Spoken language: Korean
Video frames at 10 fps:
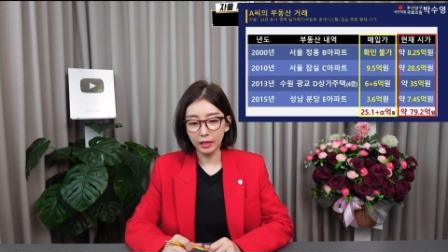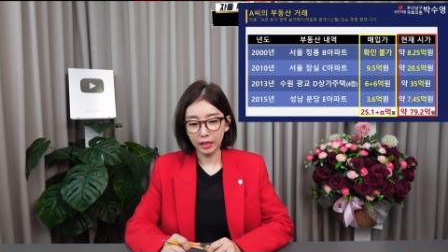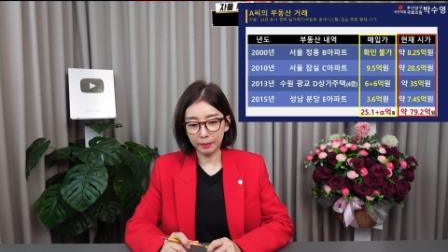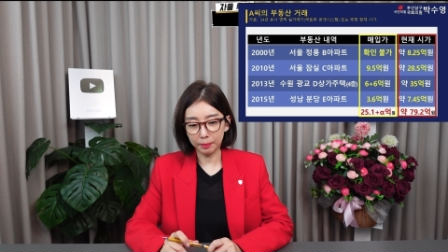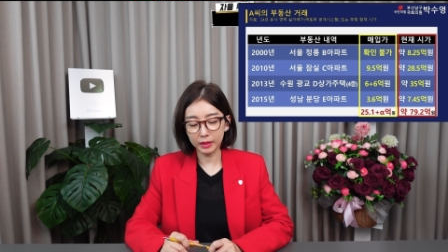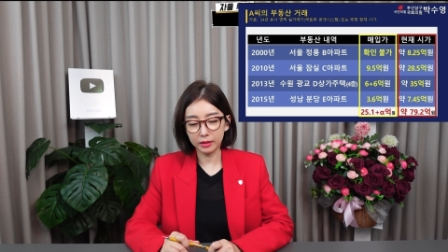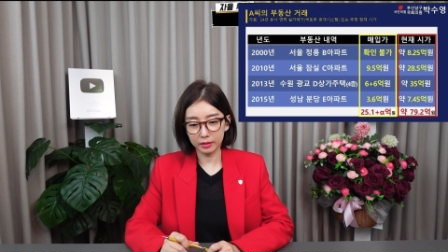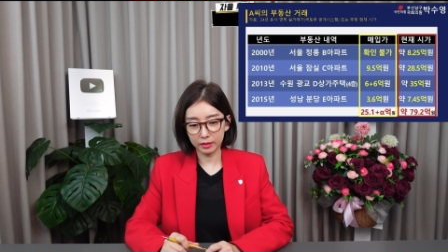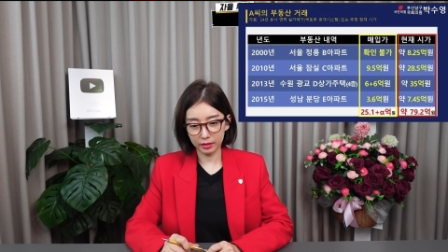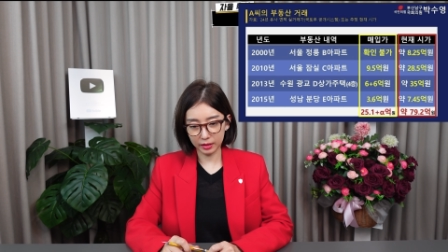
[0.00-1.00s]

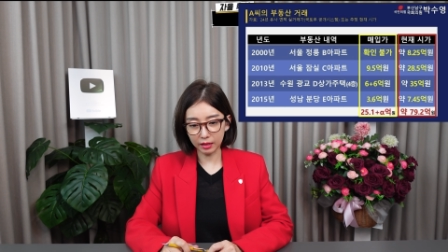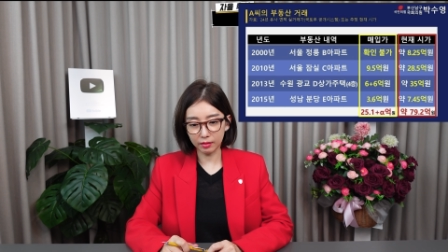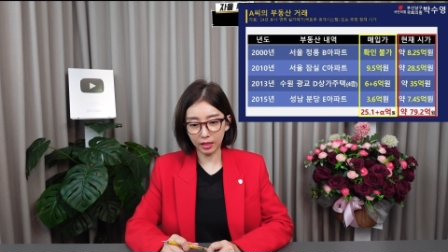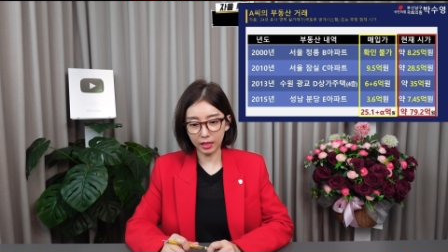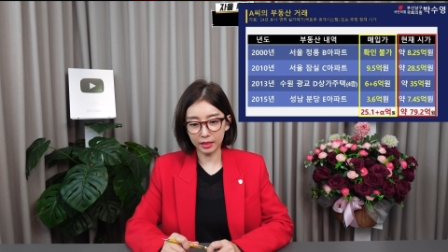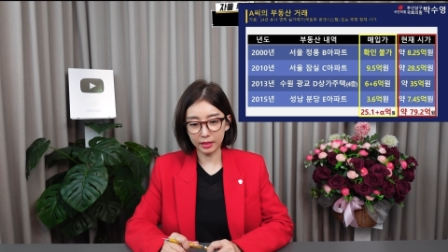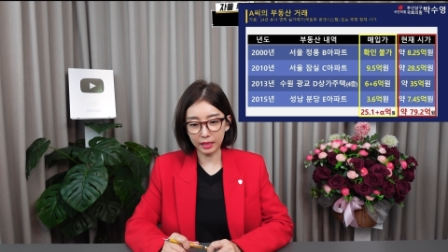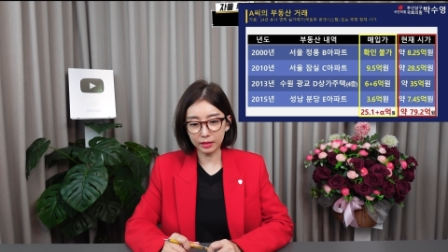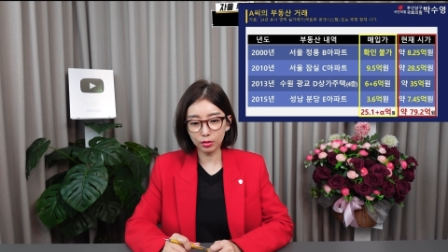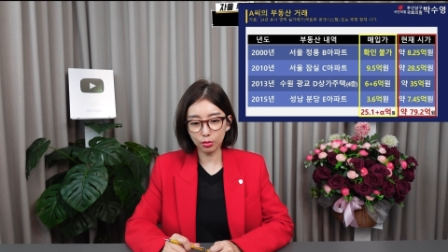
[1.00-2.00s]
아파트를
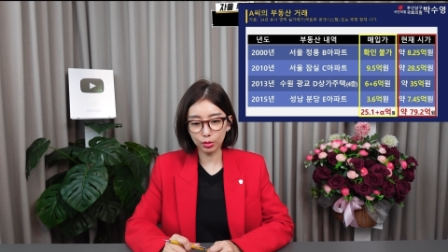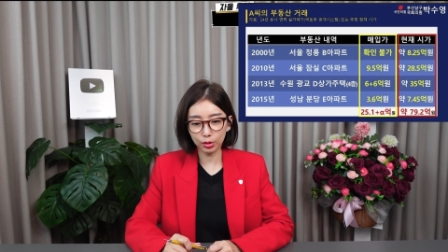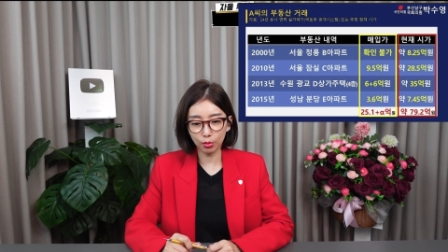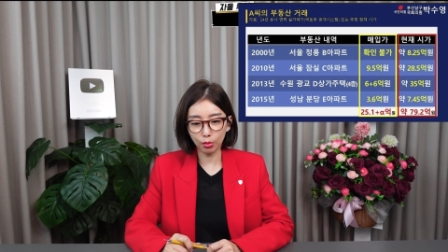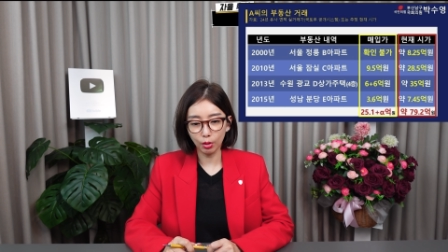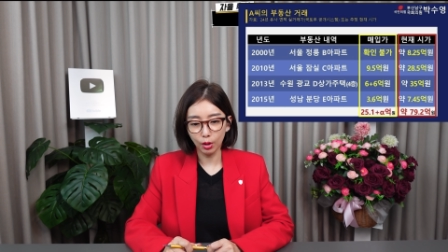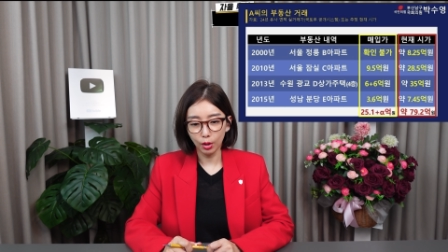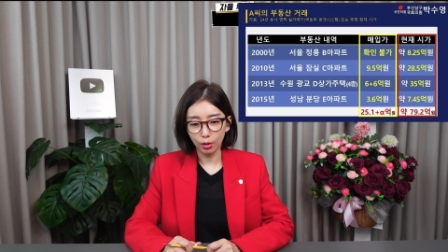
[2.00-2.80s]
샀다라는 것이고